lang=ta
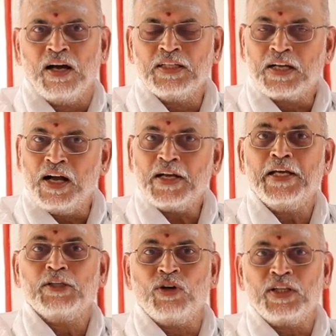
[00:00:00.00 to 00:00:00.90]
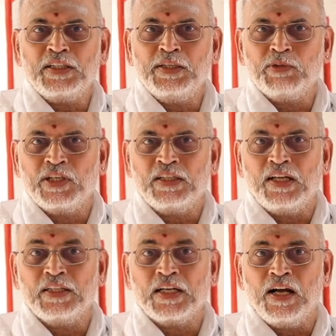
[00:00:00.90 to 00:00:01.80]
அந்த காக்காயை துரத்தின்னு போனார்
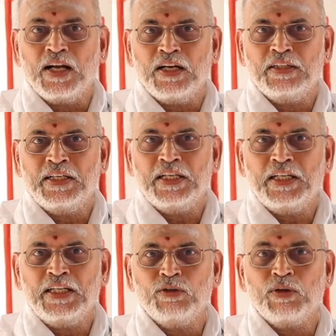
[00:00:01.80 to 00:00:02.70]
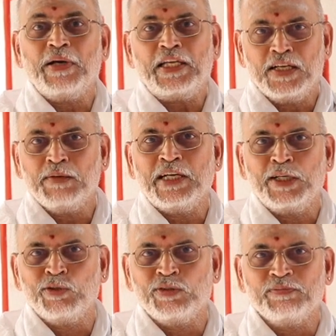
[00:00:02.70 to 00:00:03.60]
அந்த காக்கா திடீர்னு ஒரு பையனாக மாறி
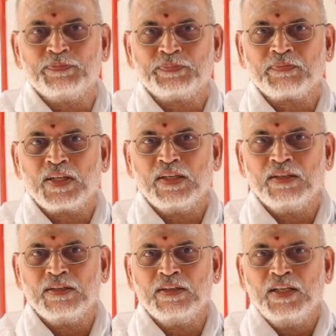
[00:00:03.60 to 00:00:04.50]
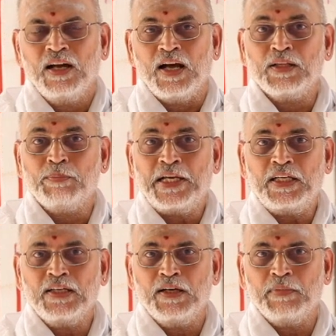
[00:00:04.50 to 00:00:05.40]
விடுத்தோம் அந்த
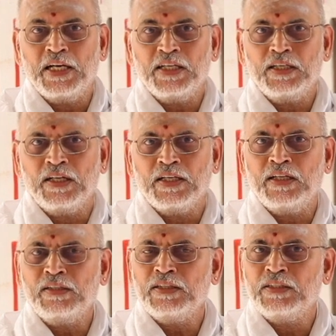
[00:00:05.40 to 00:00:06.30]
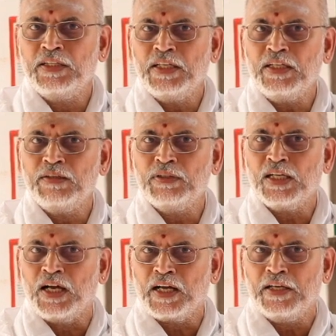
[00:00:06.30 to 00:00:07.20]
பையனாக மாறினா என்னது திடீர்னு வந்து
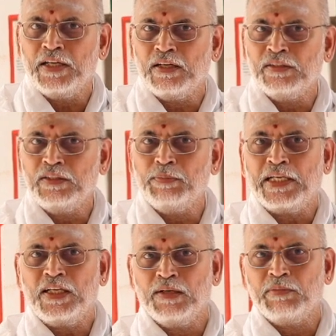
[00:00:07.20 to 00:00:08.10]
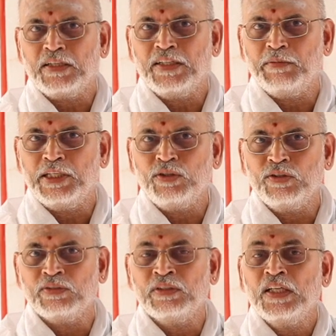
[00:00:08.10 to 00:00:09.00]
காக்காயாக இருந்தது பையனாக மாறுது
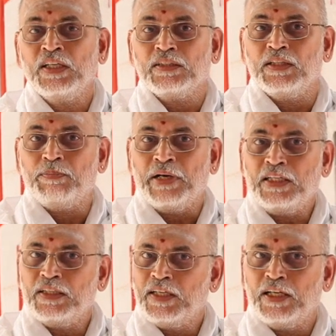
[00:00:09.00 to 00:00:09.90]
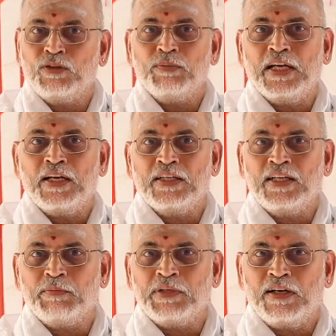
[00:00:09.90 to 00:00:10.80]
அப்படின்ட்டு இந்த பையன்
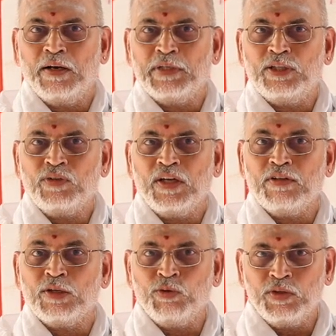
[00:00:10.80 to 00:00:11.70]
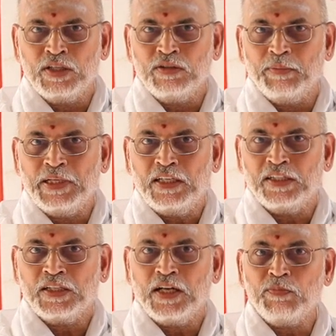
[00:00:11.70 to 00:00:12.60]
மாயாஜாலம் பண்ணுறான் அப்படின்னுட்டு அவனை கூட்டணும்
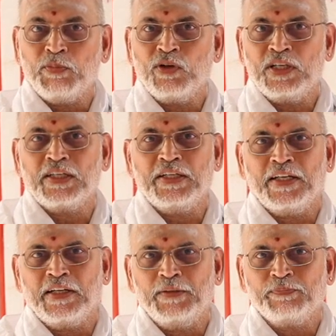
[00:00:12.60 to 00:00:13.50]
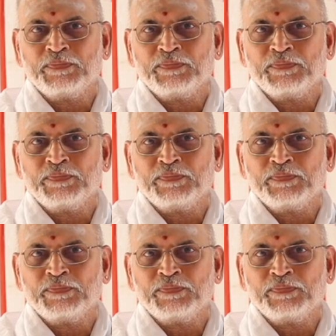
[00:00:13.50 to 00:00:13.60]
அப்படிங்கிறதுக்காக போனர் கிட்டக்க